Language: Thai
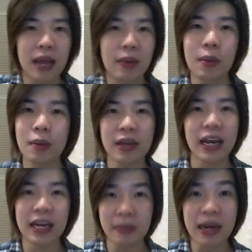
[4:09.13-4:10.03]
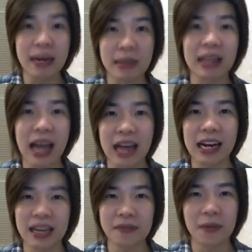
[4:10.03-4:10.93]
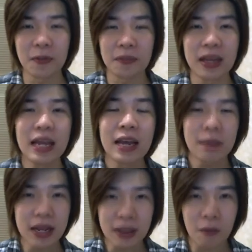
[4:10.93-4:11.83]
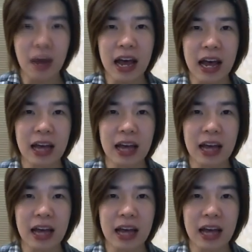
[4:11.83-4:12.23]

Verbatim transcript: ก็ไม่มีใครที่เป็นอมตะนะครับผม เพียงแต่ว่า